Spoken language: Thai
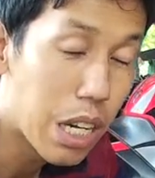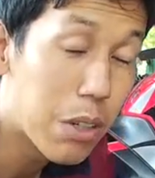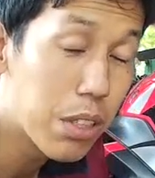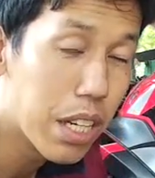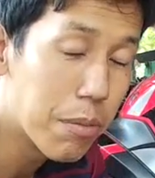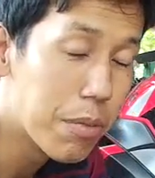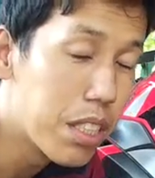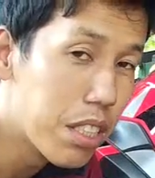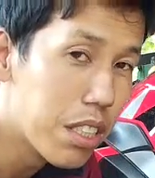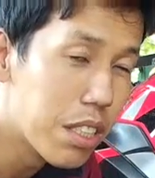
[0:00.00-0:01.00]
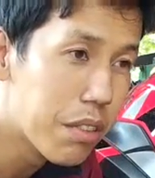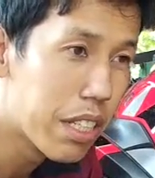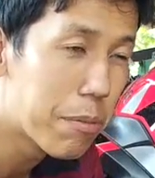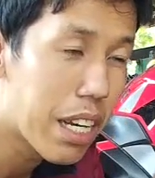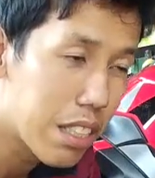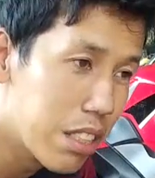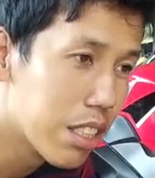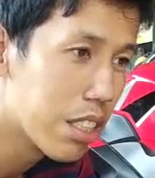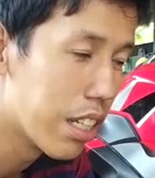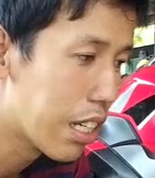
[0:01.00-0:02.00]
เราเนี่ยมีน้ำหนักเย
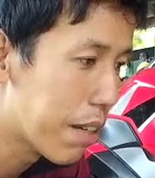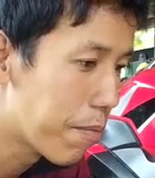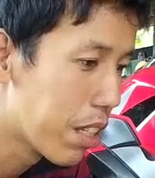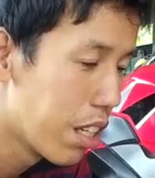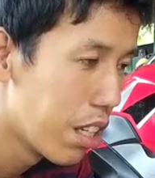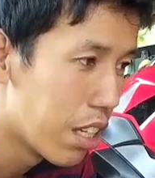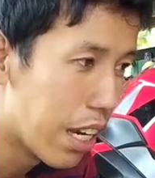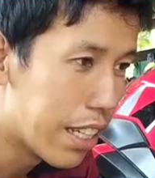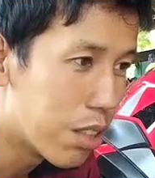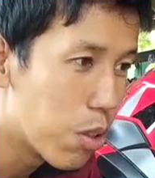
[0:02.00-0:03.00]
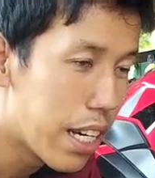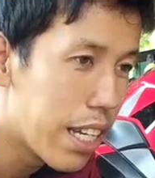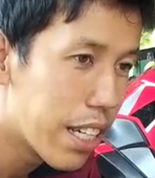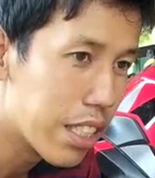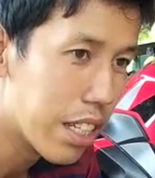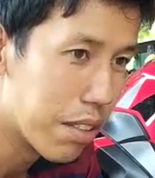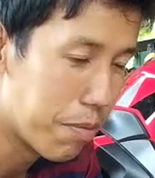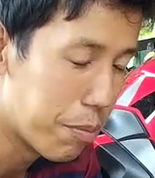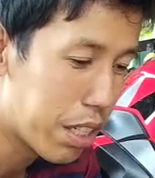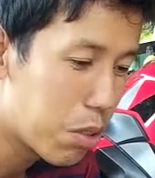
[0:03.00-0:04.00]
อะนะครับไอตัวเลขเนี่ย
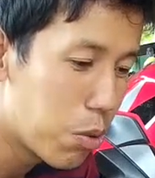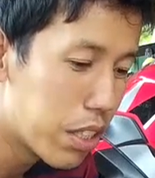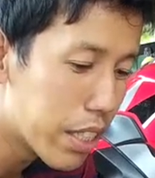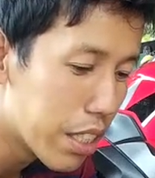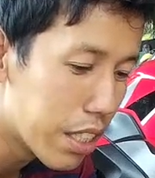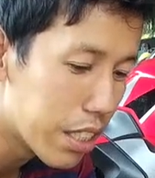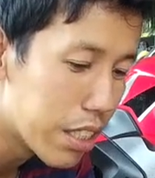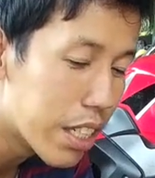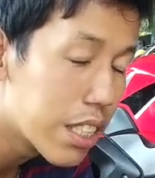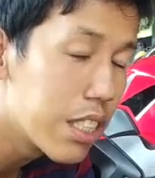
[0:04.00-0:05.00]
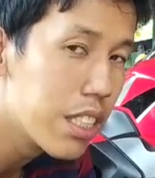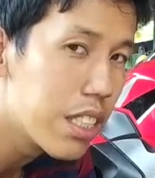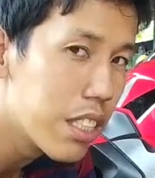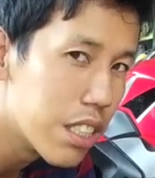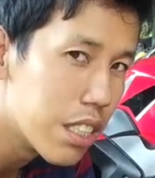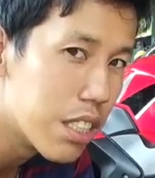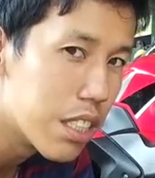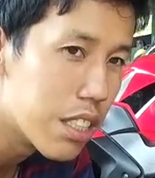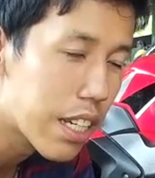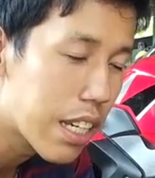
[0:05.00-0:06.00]
มันก็ควรจะเยอะขึ้นนิดนึง
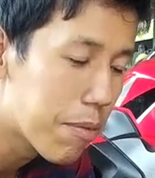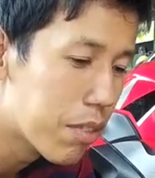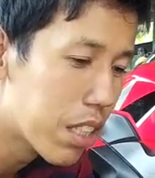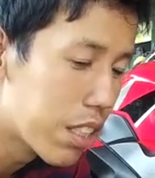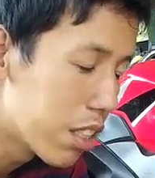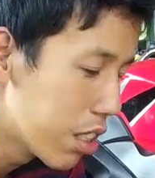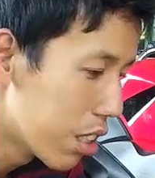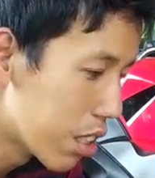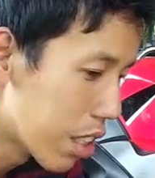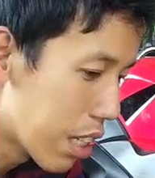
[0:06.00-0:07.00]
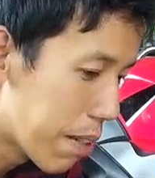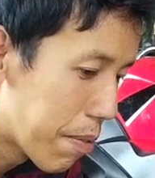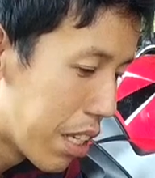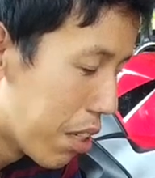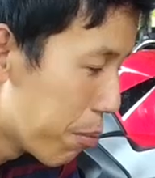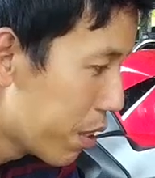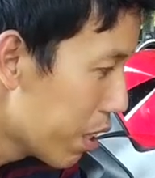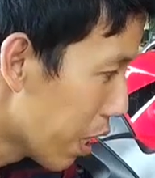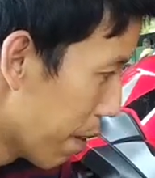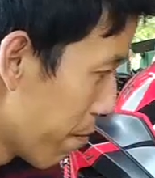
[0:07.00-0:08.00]
นะครับเยอะขึ้นนิดนึงนะครับเพื่
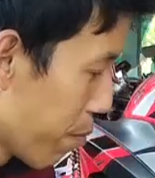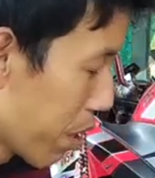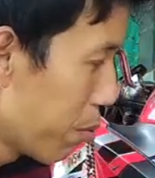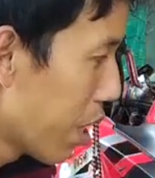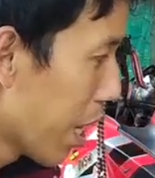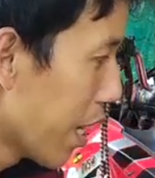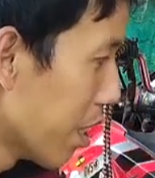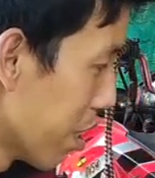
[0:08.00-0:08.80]
อเพื่ออะไร